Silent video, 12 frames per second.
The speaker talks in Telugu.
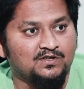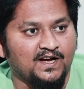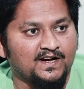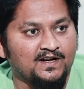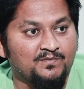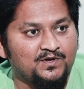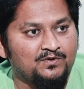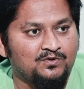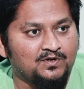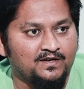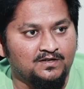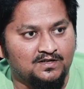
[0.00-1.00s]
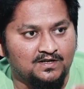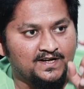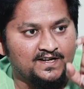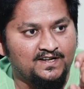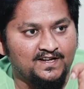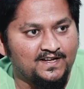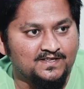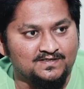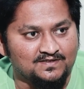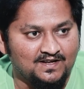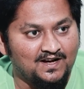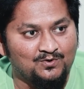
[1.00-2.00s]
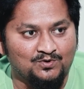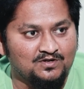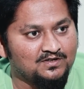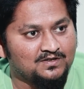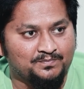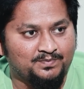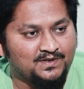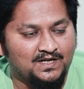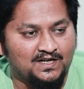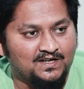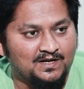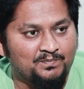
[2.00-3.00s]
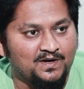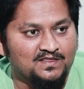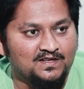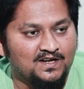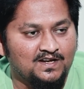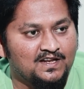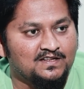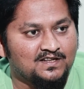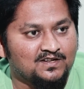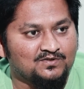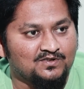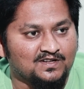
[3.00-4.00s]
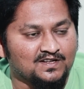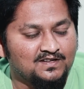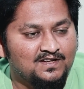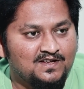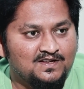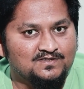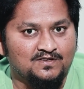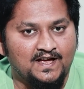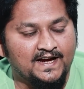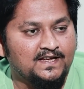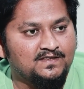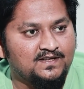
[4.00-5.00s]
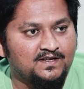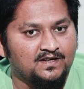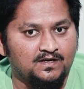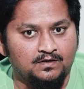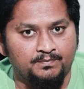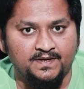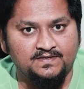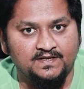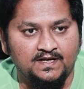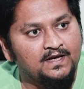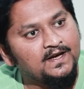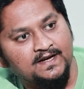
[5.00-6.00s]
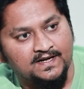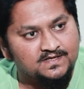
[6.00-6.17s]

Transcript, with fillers: సో అక్కడ మీరు హుక్ కరెక్ట్గా వేసారు ఆ హుక్ కరెక్ట్గా పడిందని నేనైతే అనుకుంటున్నా సో నాకైతే బేసికలీ నాకు